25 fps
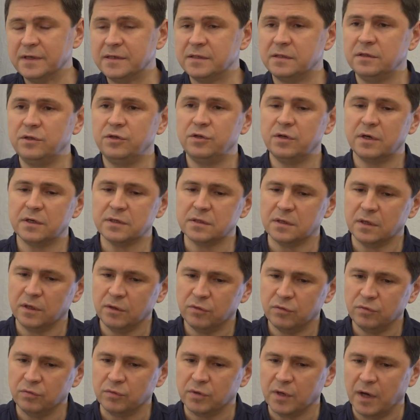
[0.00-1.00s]
Сейчас
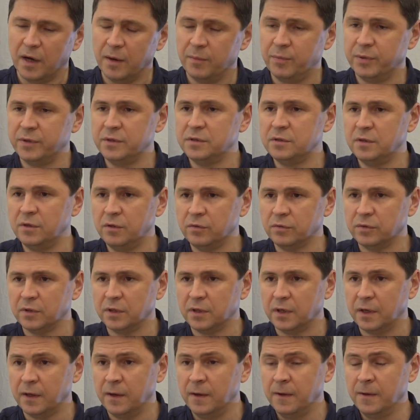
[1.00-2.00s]
идут
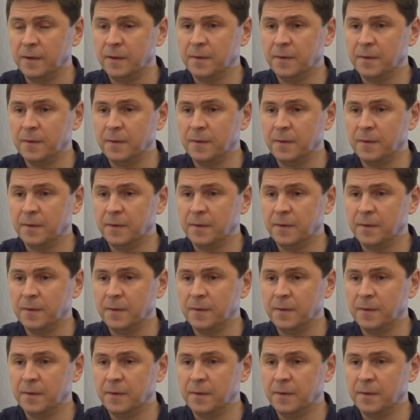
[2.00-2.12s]
определенные